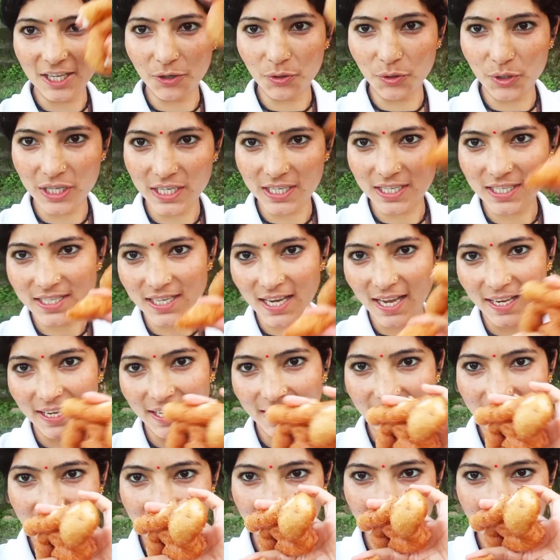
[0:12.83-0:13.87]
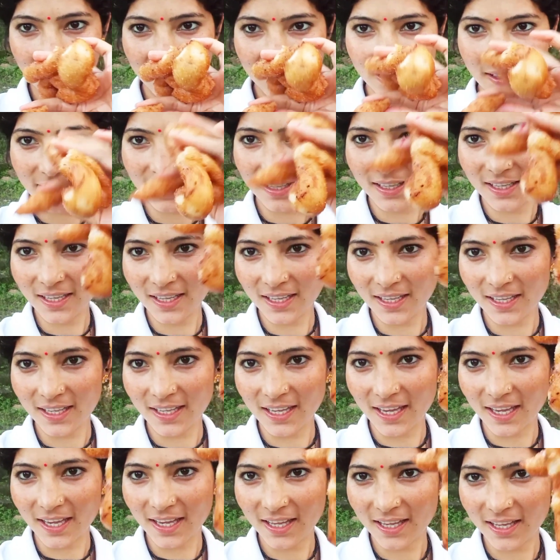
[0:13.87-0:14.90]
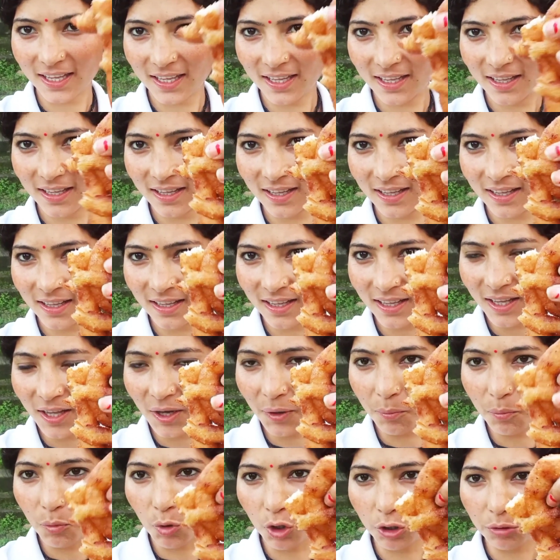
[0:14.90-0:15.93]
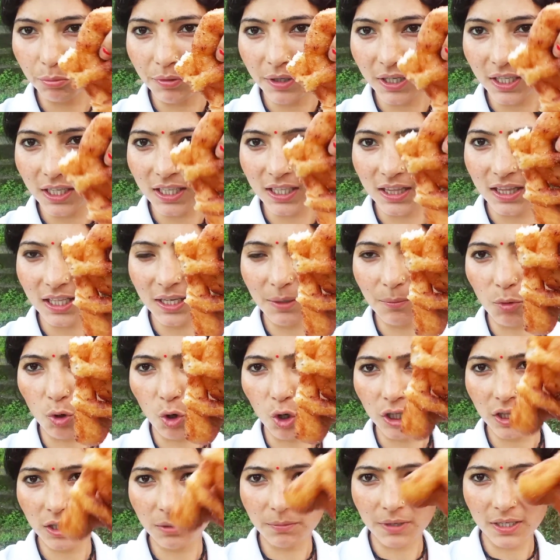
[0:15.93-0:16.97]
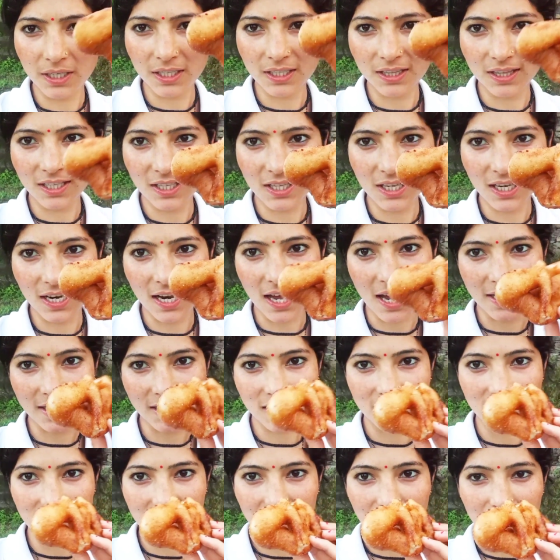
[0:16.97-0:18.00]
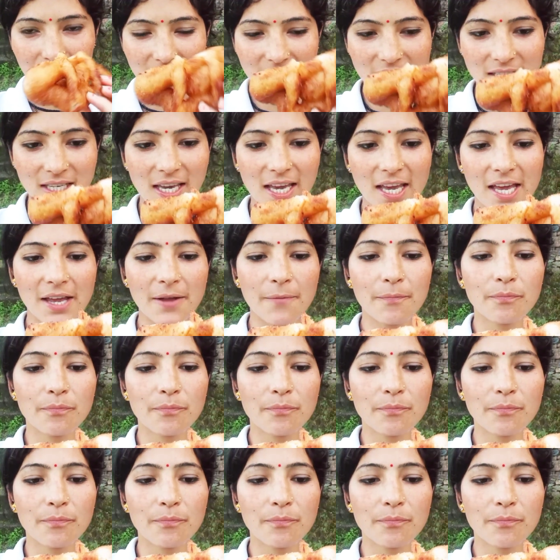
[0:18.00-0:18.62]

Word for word: देखो ये श्याली ये बहुत बड़ी थी बहुत ही बड़ी थी ये लास्ट की बची है